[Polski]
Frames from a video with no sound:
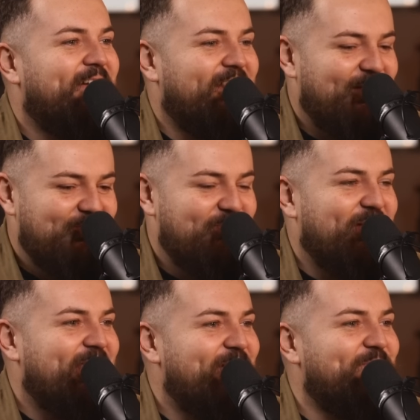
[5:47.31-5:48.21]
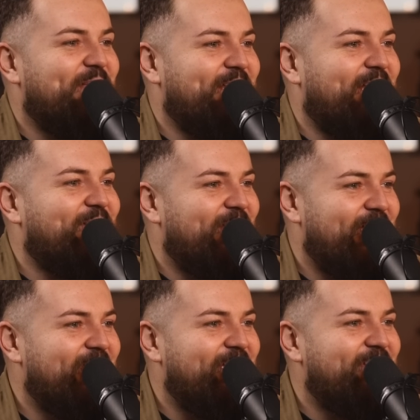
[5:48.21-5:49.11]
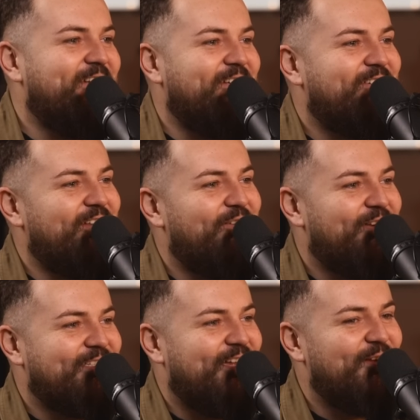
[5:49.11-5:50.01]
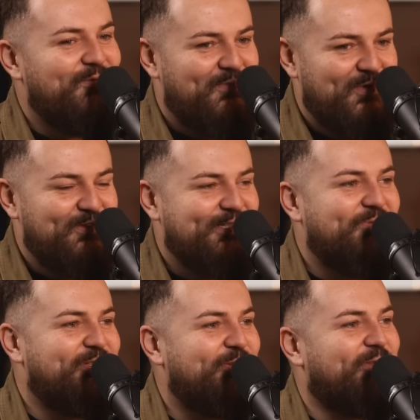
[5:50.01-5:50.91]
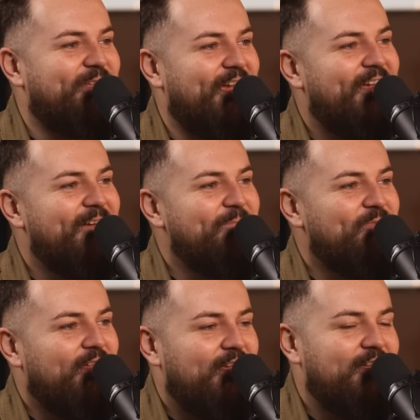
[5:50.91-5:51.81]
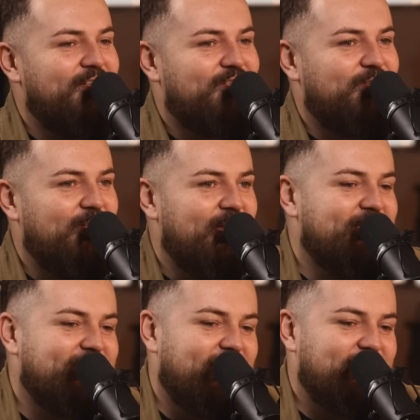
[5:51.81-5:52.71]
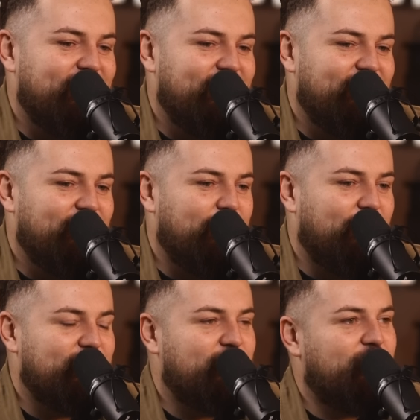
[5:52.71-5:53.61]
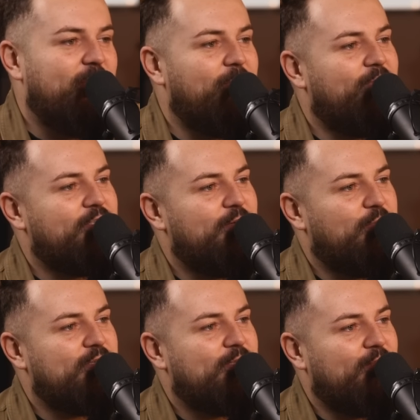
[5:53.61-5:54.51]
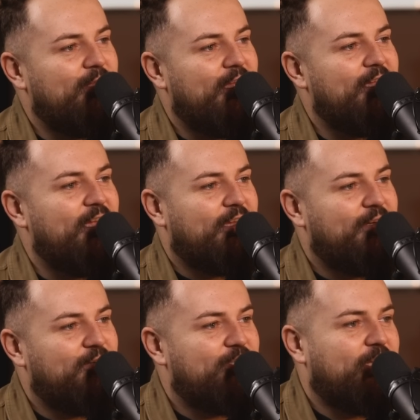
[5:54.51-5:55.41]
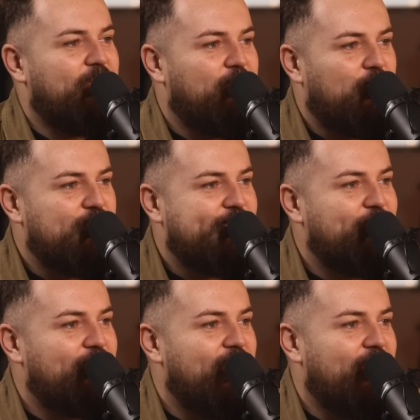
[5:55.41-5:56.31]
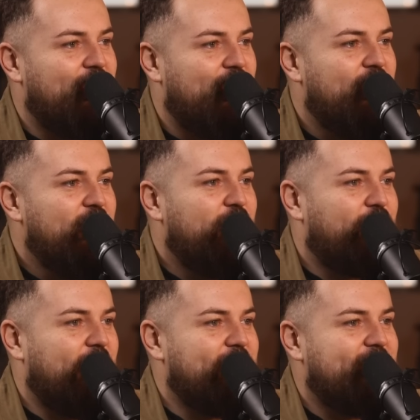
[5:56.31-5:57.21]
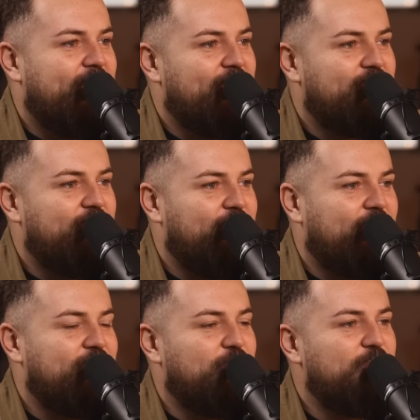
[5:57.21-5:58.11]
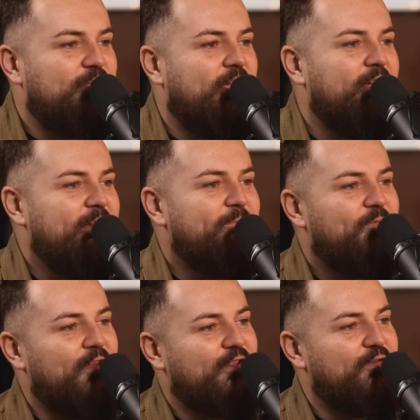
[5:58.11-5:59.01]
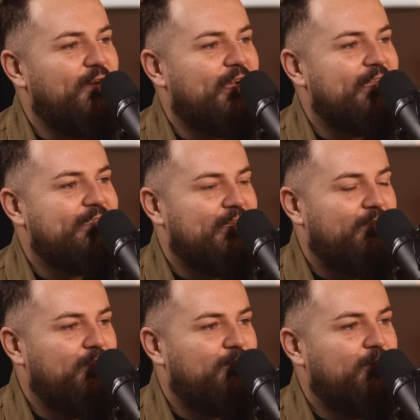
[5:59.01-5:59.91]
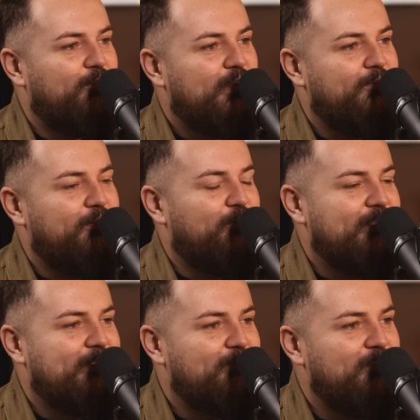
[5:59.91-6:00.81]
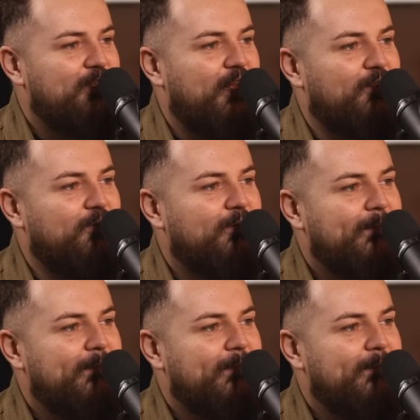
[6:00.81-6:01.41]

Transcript: a tam ci padają na, na kolana i, i się nawracają, no bo widzą cud, nie? I, i no. czy to nie jest tak, że potrzebujemy właśnie prostoty, a nie jakiegoś takiego rozkminiania, wkręcania się w jakieś różne e, dywagacje, nawet we, we własnym myśleniu?